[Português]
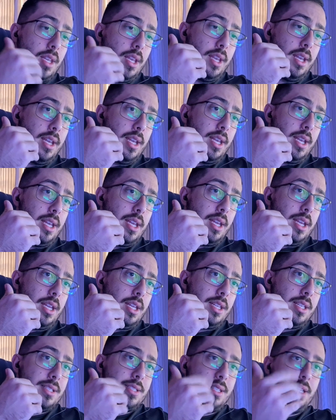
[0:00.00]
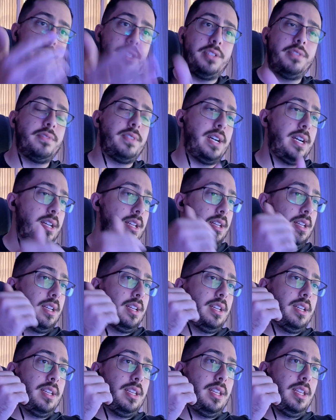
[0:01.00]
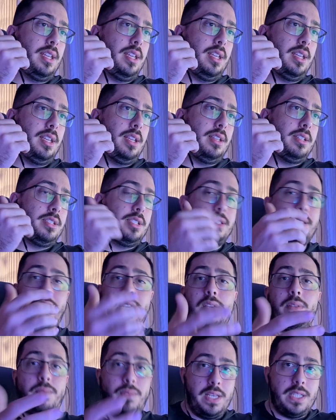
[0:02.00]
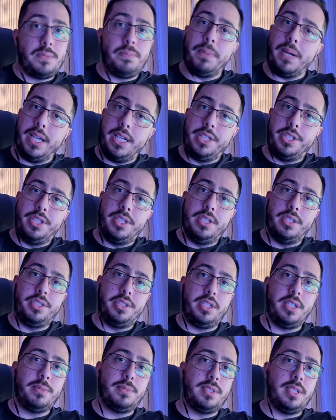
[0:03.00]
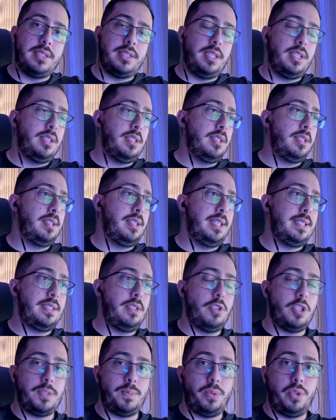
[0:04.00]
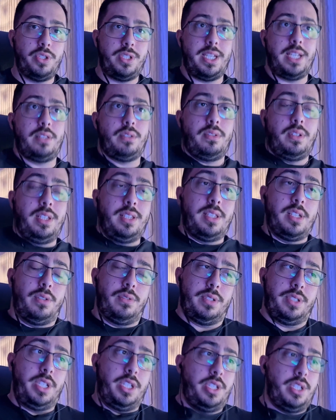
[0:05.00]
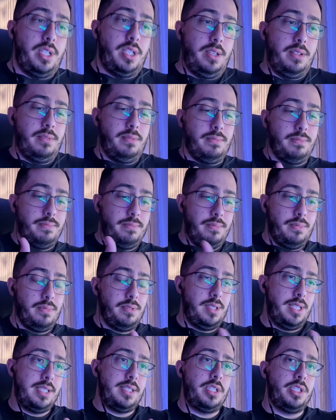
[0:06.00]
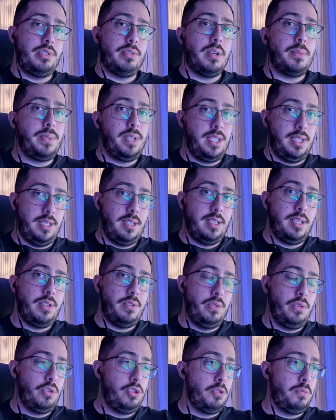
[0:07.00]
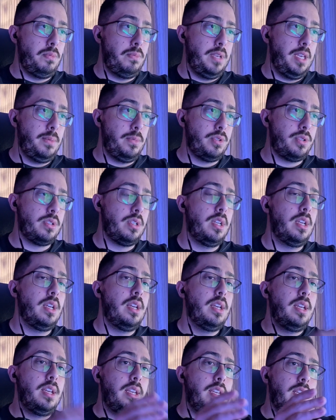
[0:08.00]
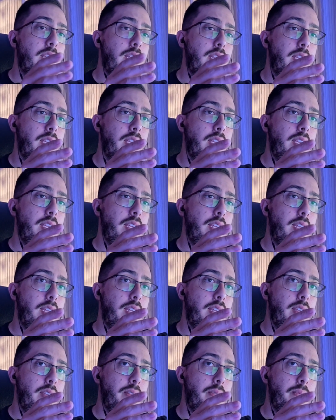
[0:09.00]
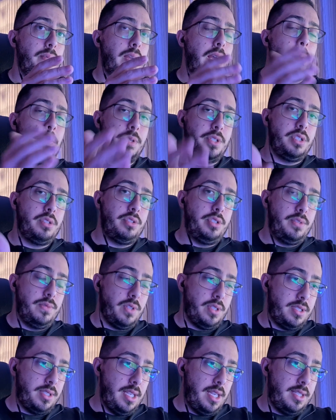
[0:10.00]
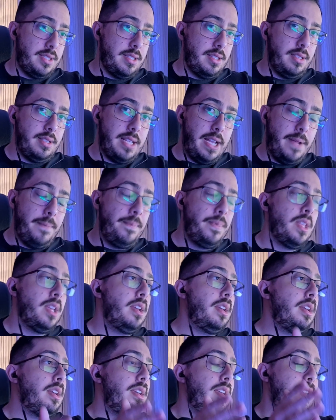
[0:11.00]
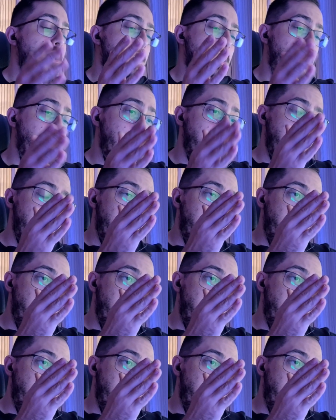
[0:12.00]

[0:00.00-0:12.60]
é, incentivar e dizer que fez parte, digamos assim, desse nosso projeto. Então a gente decidiu abrir o YouTube Membros e a pedido de vocês, tá? Então